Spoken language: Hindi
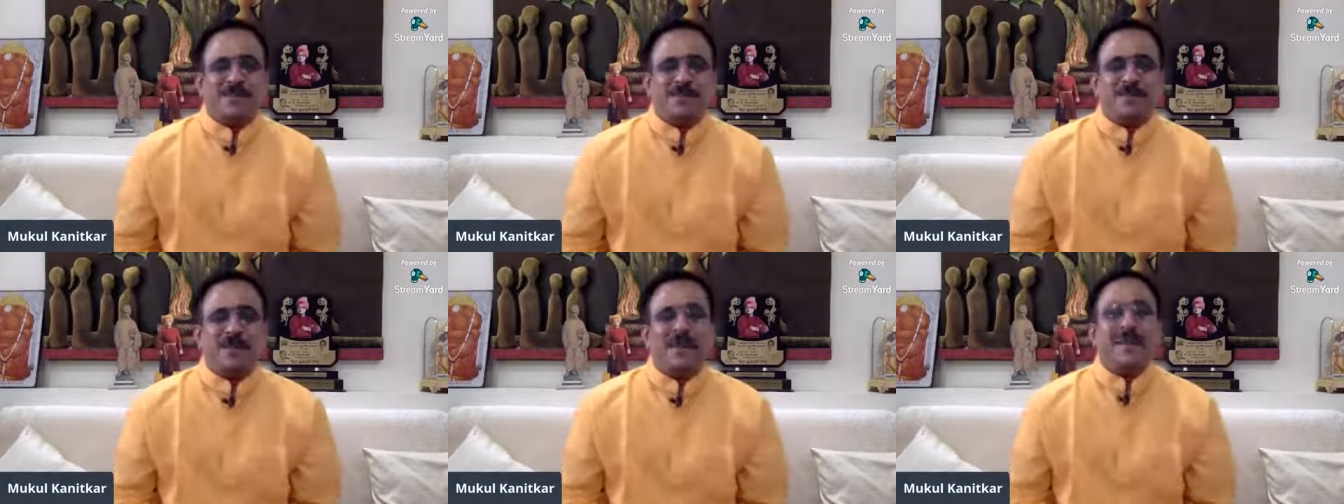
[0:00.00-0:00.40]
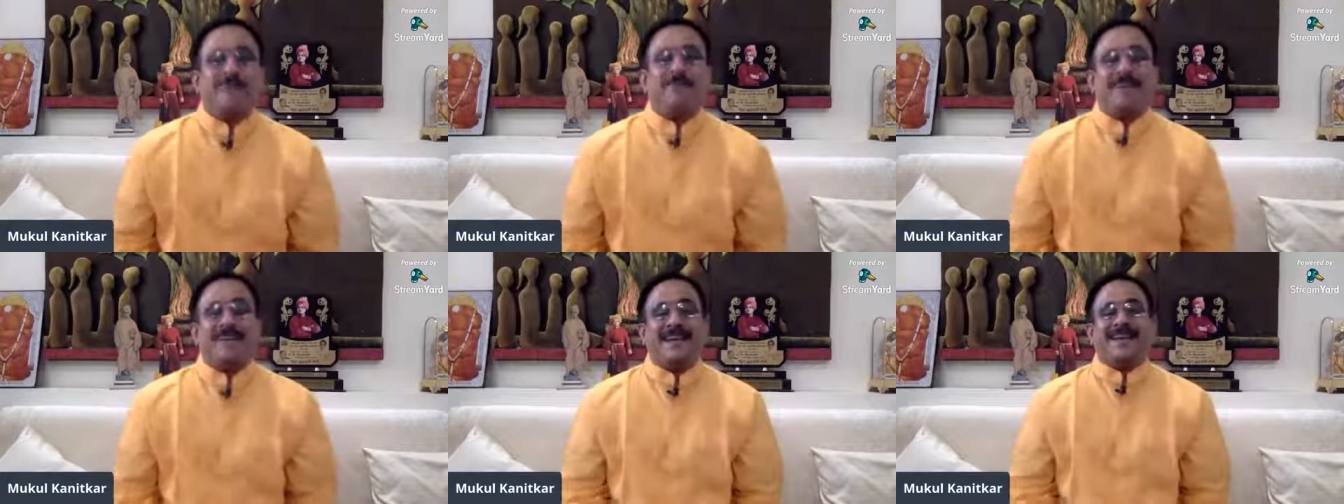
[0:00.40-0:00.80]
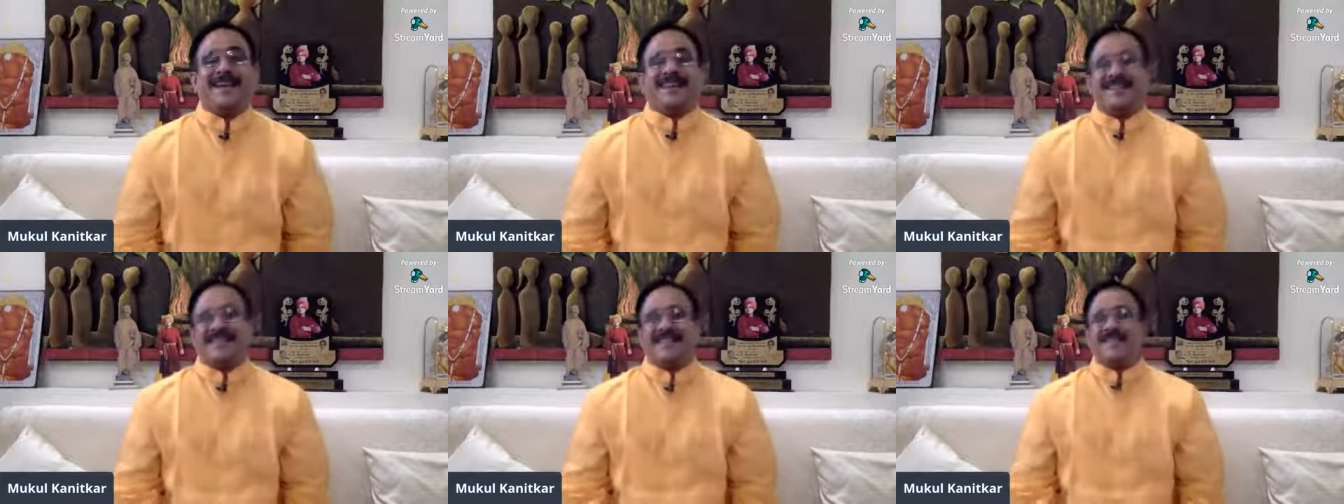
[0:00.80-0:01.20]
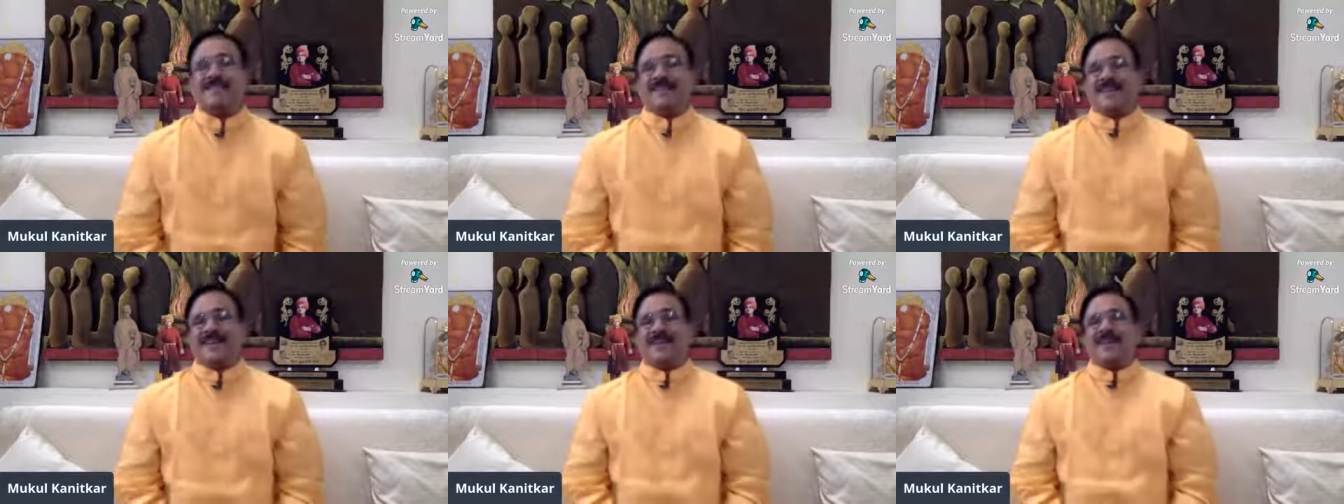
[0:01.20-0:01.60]
तो बिले बिले कहते थे
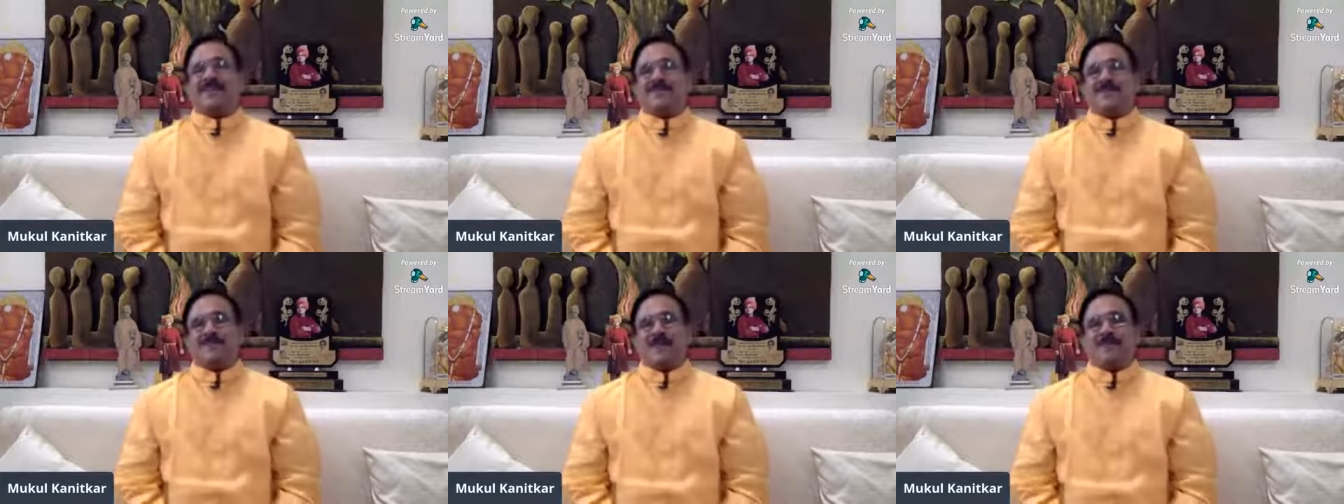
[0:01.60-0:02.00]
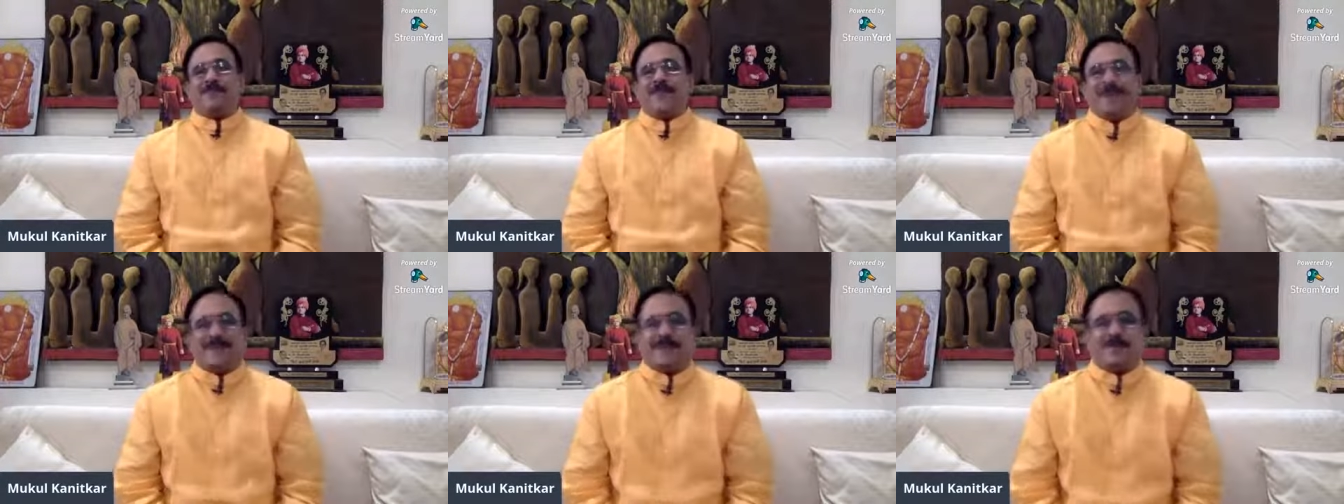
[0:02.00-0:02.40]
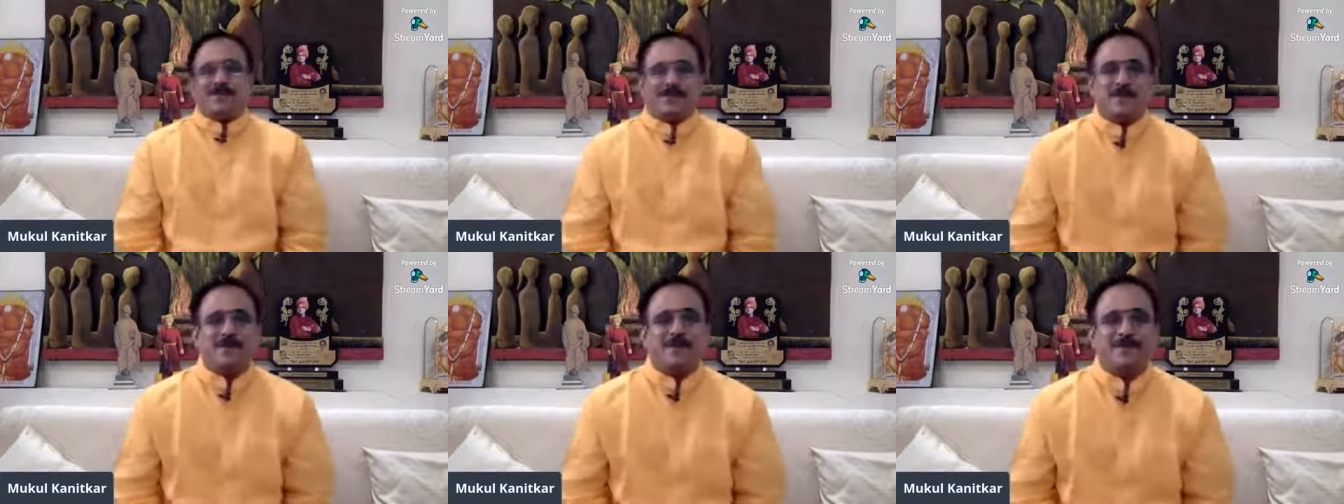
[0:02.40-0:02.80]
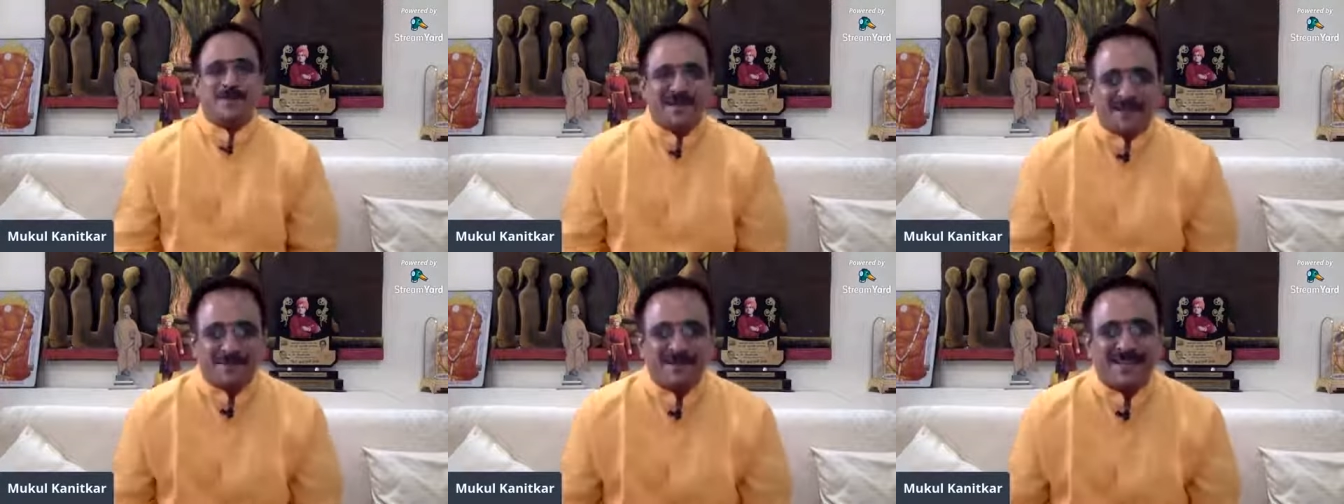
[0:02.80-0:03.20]
वीरे का हो गया बिले तो बचपन में
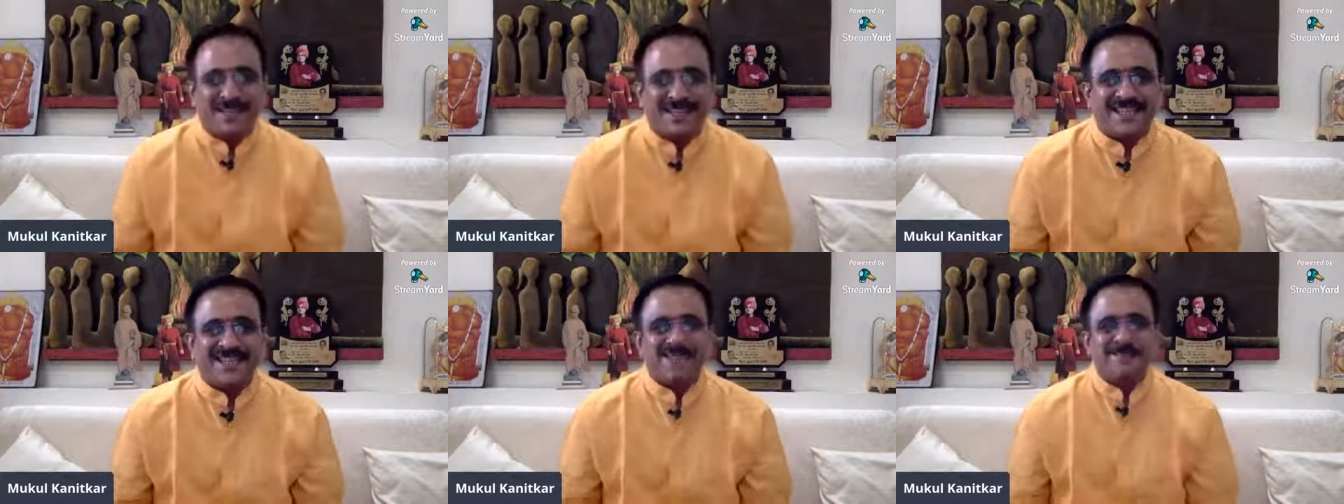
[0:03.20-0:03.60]
ये बिले था